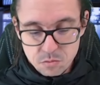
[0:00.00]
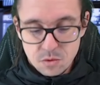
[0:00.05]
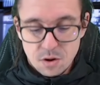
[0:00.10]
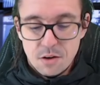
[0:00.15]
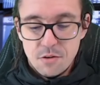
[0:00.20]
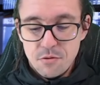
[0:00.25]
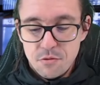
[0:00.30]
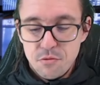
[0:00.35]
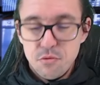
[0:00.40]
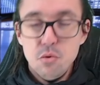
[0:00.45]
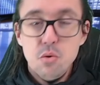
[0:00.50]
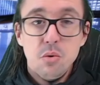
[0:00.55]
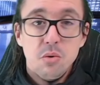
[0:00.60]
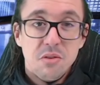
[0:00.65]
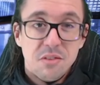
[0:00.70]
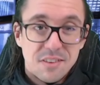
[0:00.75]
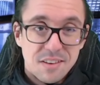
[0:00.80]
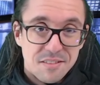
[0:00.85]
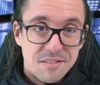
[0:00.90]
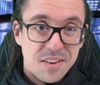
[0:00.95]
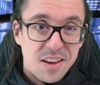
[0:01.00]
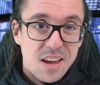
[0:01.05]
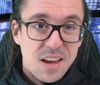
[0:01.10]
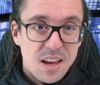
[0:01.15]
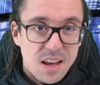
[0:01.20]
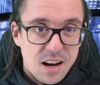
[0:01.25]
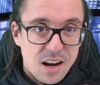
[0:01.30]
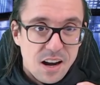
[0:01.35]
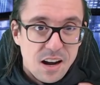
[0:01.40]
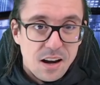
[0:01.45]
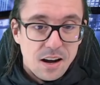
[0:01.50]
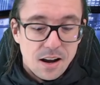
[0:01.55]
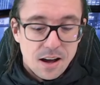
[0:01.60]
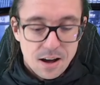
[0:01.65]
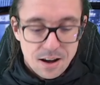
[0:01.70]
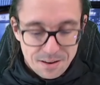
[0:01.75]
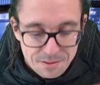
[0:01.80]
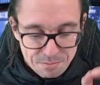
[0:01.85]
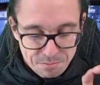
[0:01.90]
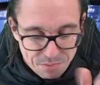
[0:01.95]
vous avez
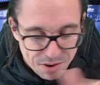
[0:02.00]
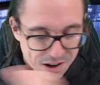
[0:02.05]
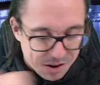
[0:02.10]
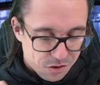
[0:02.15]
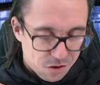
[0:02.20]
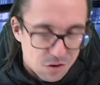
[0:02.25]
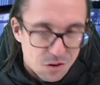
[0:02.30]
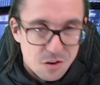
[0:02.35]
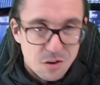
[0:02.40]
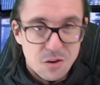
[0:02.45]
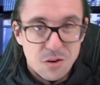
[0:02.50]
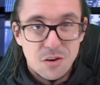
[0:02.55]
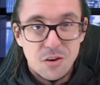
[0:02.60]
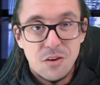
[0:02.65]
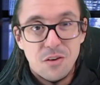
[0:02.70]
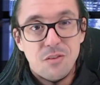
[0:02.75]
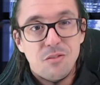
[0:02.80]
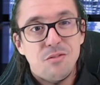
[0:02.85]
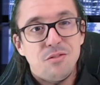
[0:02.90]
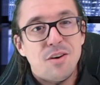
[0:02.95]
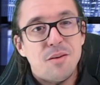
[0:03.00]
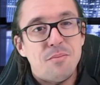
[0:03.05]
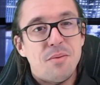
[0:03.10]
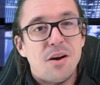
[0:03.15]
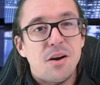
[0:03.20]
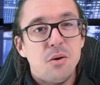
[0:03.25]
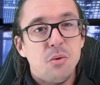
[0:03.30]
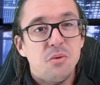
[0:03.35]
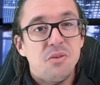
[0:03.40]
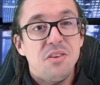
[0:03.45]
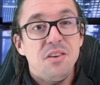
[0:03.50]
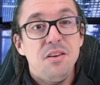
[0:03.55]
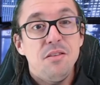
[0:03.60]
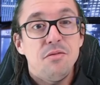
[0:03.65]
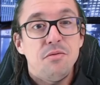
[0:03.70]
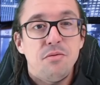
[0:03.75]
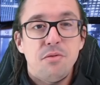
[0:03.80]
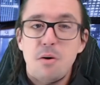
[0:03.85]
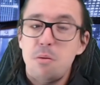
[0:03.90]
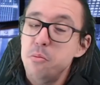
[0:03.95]
la parole. On va parler aussi
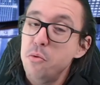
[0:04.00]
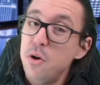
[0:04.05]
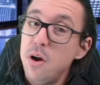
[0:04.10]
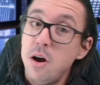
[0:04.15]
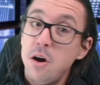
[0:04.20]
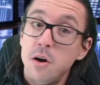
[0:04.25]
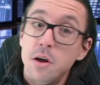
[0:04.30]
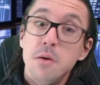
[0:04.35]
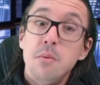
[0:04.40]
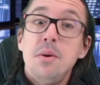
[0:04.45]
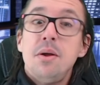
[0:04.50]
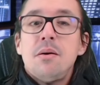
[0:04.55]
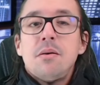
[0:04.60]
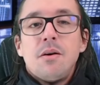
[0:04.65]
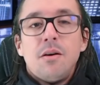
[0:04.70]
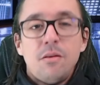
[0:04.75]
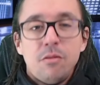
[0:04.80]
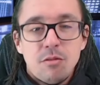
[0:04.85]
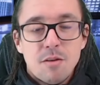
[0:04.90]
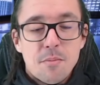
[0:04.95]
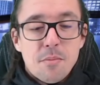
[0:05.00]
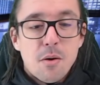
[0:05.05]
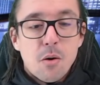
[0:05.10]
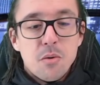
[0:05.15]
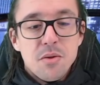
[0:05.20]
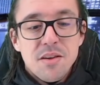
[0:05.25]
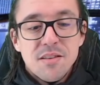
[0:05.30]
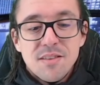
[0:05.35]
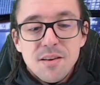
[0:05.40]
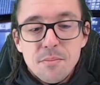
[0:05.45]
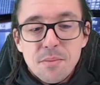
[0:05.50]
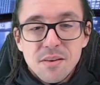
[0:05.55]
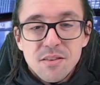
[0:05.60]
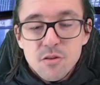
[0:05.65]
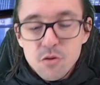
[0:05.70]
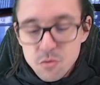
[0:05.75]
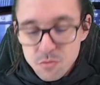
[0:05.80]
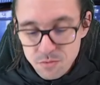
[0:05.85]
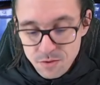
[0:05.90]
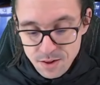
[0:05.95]
Formule 1, et eh oui, hein, on va pas renier ses
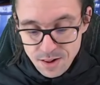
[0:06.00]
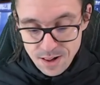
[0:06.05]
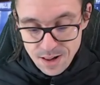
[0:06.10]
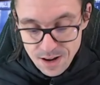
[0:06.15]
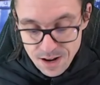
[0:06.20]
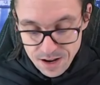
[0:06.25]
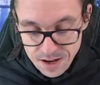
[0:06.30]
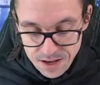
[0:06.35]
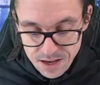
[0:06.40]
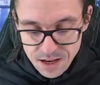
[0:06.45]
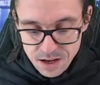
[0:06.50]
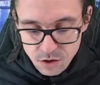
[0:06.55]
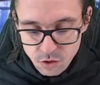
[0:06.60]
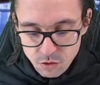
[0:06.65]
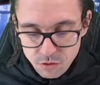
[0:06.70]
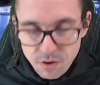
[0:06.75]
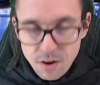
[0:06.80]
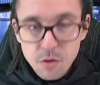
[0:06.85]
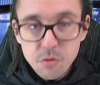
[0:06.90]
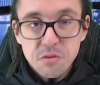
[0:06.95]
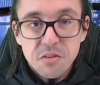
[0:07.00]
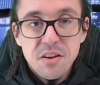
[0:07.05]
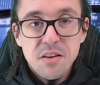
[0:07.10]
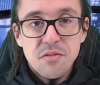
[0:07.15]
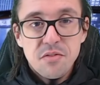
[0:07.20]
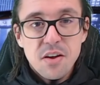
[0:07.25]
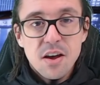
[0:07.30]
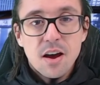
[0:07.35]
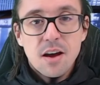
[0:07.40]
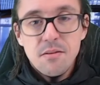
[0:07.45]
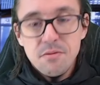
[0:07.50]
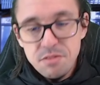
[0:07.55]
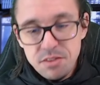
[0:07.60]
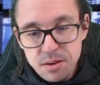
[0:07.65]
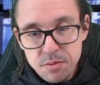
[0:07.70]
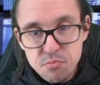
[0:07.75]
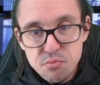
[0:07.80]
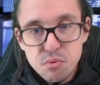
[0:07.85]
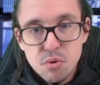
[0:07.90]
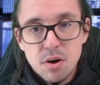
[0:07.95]
passions. Et on va aussi faire un petit
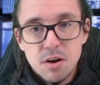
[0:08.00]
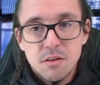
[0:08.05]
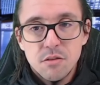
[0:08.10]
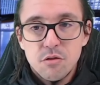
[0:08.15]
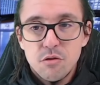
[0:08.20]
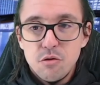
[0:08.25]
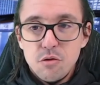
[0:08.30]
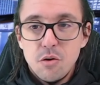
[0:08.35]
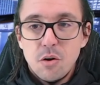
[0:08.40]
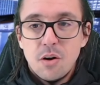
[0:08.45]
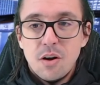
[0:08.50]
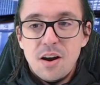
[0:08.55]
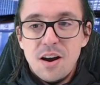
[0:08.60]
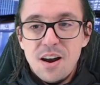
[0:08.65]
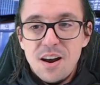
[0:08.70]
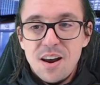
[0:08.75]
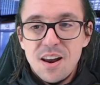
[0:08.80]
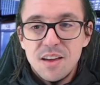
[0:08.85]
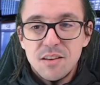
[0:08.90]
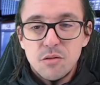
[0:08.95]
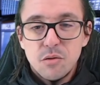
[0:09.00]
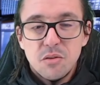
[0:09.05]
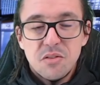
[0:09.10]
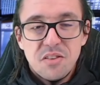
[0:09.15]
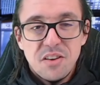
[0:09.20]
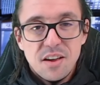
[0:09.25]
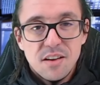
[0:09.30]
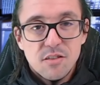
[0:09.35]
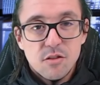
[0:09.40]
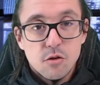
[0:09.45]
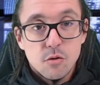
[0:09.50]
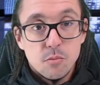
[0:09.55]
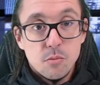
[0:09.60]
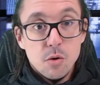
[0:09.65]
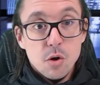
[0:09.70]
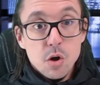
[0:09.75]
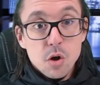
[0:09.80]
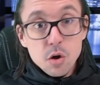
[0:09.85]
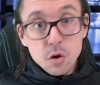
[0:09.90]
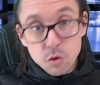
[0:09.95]
point sur l'association.
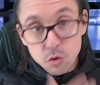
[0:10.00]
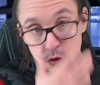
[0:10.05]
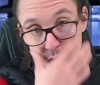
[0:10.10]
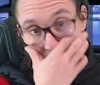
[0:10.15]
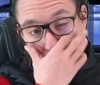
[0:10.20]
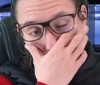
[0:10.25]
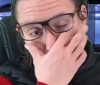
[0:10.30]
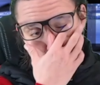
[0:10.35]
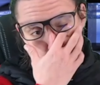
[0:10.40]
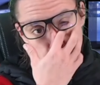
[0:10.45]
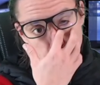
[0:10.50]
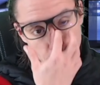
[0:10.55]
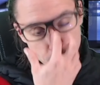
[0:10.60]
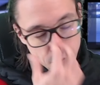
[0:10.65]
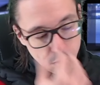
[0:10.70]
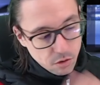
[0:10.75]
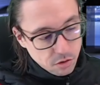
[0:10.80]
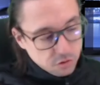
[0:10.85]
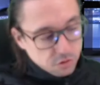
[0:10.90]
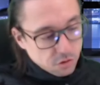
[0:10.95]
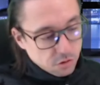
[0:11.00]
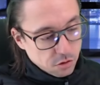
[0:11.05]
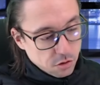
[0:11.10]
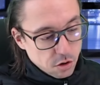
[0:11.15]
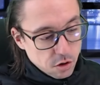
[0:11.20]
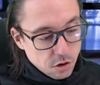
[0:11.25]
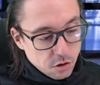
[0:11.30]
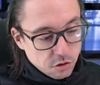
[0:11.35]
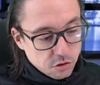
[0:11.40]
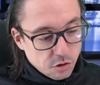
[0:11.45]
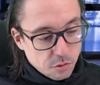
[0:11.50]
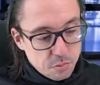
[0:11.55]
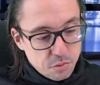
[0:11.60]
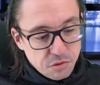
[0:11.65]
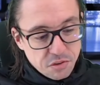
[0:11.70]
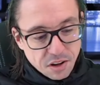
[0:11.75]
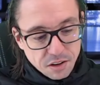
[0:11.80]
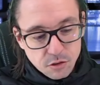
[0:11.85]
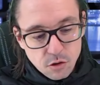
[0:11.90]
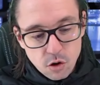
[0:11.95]
Donc ce que je vous propose, sans
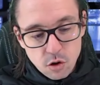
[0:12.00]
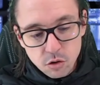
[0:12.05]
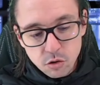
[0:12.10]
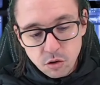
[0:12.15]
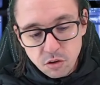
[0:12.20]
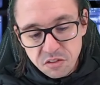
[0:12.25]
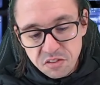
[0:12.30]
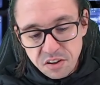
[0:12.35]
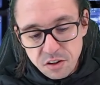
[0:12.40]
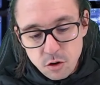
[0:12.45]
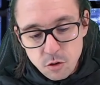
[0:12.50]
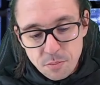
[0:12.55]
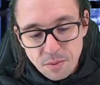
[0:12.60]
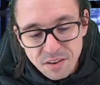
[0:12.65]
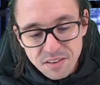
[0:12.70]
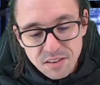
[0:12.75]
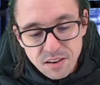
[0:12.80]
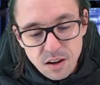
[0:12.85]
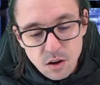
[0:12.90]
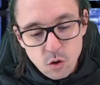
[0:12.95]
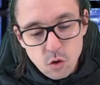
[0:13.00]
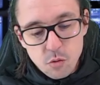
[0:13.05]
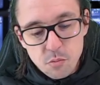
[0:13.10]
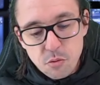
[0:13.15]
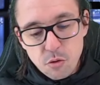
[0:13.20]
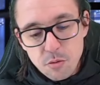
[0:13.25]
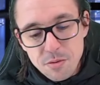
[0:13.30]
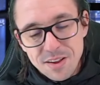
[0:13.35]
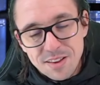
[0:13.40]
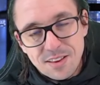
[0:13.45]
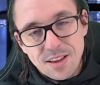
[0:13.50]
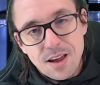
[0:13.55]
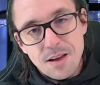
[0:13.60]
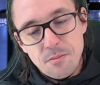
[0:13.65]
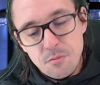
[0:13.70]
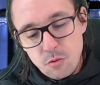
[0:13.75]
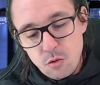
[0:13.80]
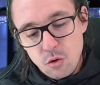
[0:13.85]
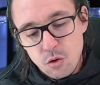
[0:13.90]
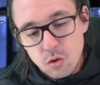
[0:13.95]
plus attendre, c'est de passer au premier
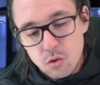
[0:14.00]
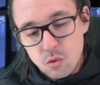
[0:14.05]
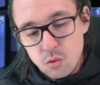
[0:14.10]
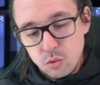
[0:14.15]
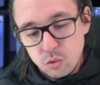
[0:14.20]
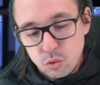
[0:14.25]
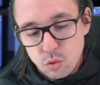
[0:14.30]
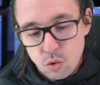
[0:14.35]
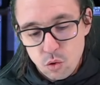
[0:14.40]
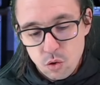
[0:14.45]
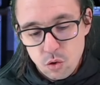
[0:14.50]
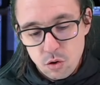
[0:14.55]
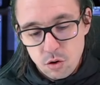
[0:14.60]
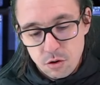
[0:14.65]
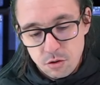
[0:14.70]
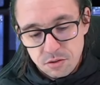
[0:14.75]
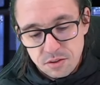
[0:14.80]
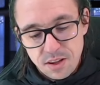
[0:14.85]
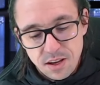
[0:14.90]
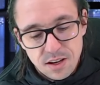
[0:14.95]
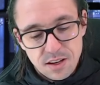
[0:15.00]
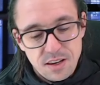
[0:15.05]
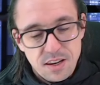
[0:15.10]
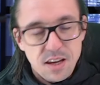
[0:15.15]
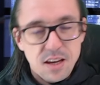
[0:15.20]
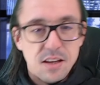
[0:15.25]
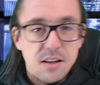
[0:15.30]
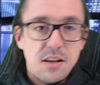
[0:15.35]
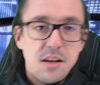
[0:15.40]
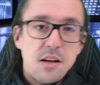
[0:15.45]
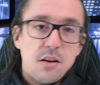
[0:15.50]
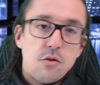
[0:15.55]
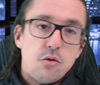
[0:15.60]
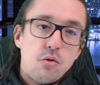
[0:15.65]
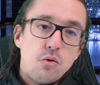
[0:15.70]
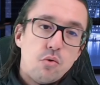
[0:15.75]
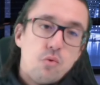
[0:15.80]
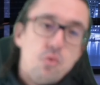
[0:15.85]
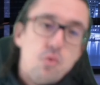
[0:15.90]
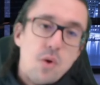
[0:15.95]
thème, le contrôle technique des deux
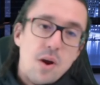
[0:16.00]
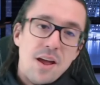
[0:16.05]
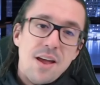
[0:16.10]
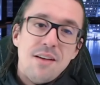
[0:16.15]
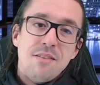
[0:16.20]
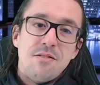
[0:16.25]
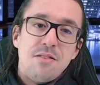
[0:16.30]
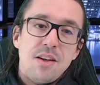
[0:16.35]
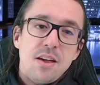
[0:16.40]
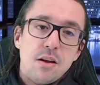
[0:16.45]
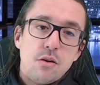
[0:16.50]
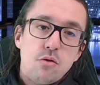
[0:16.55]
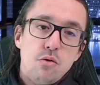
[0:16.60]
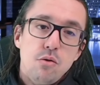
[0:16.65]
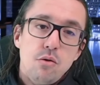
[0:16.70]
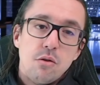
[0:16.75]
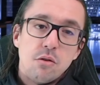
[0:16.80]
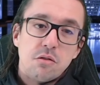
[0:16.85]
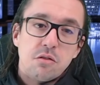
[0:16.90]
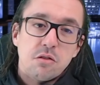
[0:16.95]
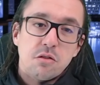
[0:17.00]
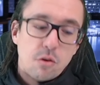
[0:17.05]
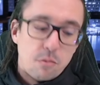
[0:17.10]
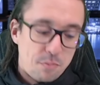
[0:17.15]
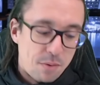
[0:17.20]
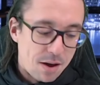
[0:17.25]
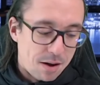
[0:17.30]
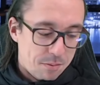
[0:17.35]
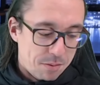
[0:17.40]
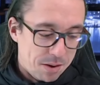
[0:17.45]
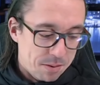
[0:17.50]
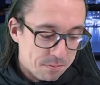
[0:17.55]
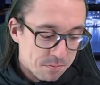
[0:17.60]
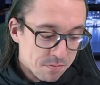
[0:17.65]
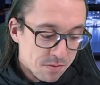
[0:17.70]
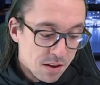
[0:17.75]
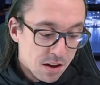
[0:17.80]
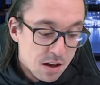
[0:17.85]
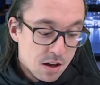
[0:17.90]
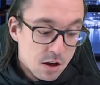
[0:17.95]
roues et véhicules sans permis.
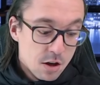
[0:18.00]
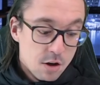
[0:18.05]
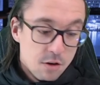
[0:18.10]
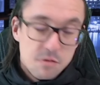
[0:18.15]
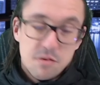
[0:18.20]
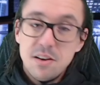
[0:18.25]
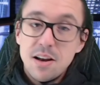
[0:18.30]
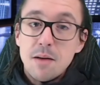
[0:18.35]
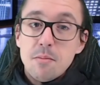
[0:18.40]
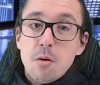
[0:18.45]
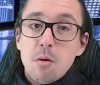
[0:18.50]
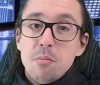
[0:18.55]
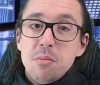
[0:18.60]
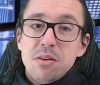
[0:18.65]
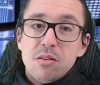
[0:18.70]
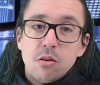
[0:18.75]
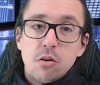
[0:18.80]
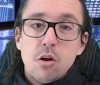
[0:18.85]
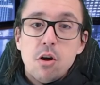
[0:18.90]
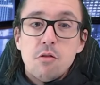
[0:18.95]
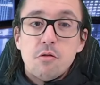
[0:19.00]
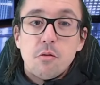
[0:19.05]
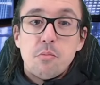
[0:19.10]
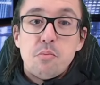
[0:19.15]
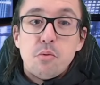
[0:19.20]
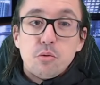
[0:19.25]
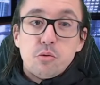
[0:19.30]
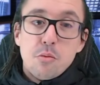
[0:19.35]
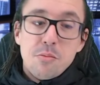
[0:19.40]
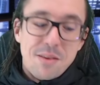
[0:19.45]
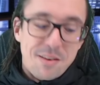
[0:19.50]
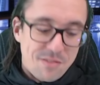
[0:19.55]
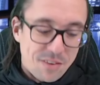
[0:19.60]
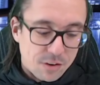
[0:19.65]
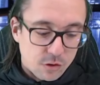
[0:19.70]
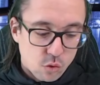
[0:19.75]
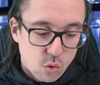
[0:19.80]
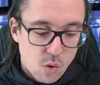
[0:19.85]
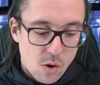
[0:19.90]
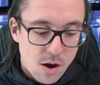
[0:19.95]
Finalement, mise en œuvre pour
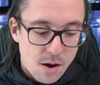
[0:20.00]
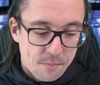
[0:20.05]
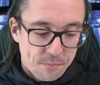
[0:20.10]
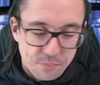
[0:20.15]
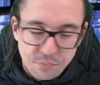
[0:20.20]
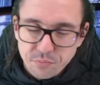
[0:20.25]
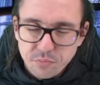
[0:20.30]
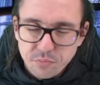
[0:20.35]
2023,